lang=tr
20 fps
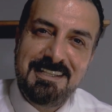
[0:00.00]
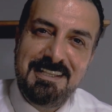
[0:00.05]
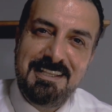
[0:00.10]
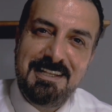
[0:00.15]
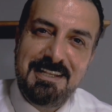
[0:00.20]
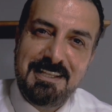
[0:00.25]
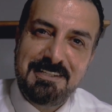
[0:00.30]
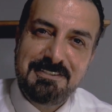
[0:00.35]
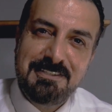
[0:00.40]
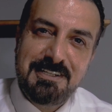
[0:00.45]

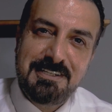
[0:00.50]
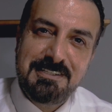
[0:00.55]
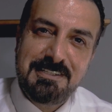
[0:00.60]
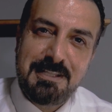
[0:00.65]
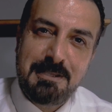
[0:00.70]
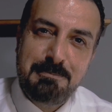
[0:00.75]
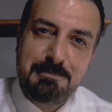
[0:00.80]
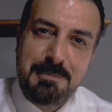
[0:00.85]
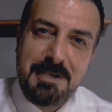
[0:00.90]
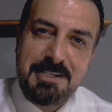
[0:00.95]

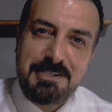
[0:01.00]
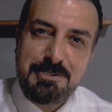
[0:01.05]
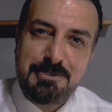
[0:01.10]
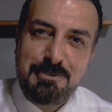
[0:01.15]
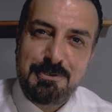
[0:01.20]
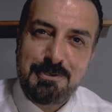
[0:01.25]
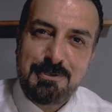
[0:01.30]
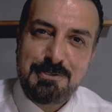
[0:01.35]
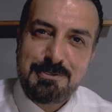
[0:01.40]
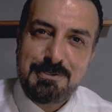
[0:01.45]
ilanlarından
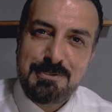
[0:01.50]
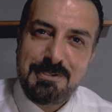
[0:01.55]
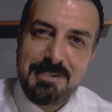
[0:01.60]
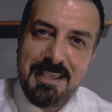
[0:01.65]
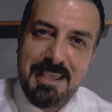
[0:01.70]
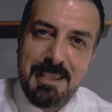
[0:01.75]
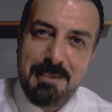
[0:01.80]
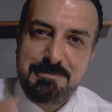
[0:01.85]
başlıyoruz.